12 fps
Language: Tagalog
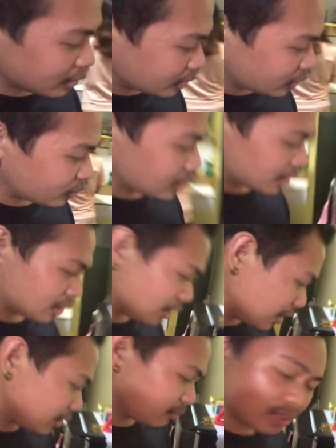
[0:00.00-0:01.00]
tayo dito like,
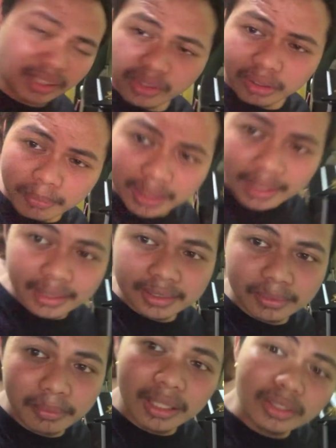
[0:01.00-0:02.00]
yan, very normal lang.
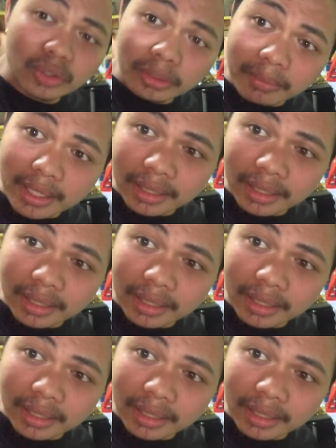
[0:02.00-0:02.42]
Normal